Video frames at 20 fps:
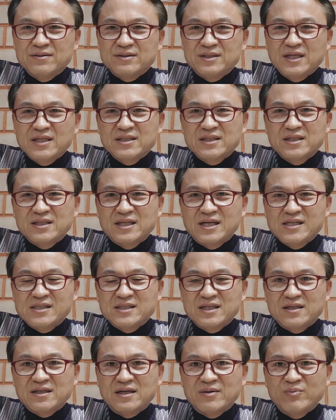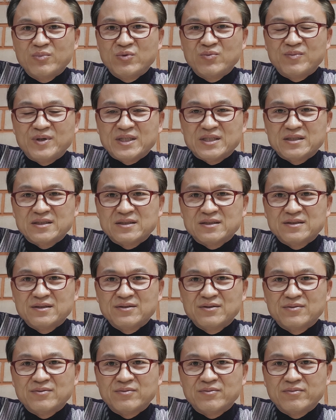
생산 날짜를 한번 봤었어요